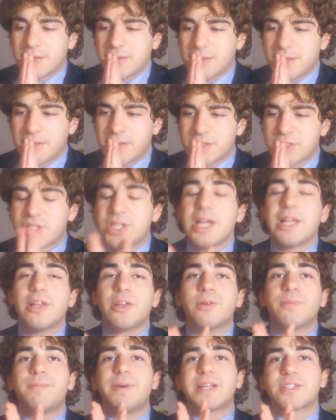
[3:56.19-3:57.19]
eh,
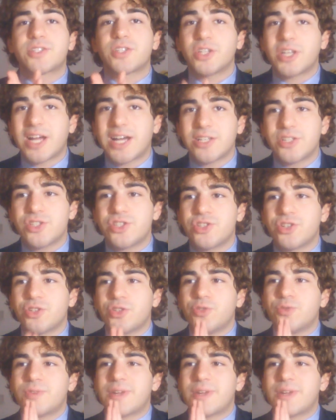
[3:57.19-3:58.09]
scegliere un personaggio di